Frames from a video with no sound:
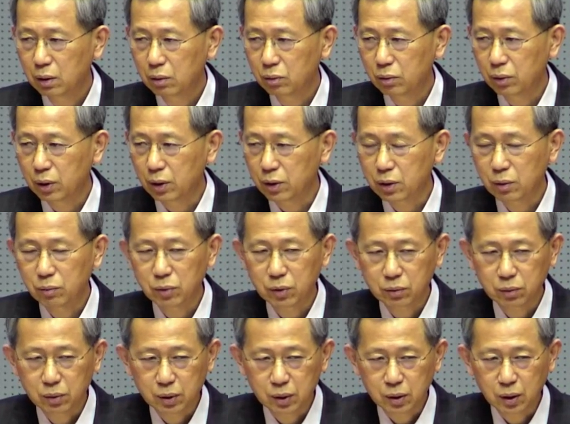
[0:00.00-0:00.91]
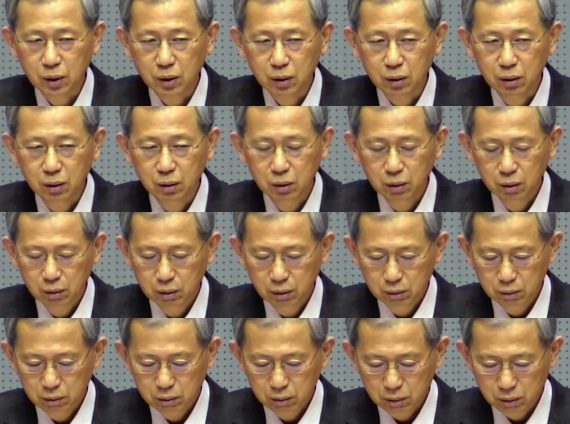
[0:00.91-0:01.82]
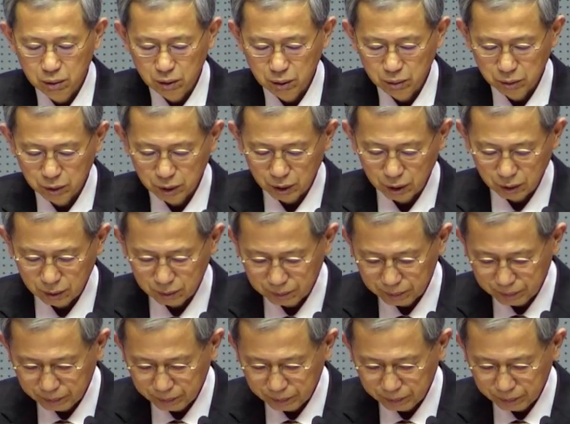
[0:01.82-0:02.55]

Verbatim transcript: 우리가 섬기고 있다. 그렇습니다.